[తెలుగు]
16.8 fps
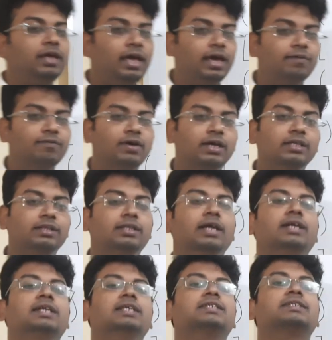
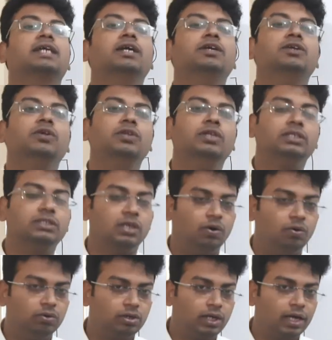ఏవైతే
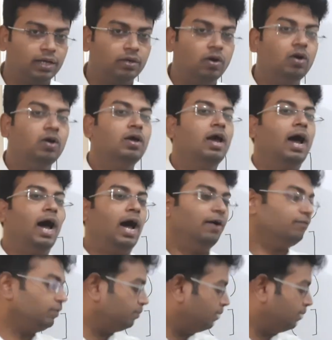డిస్కంటిన్యూస్లో ఉంటాయో అవి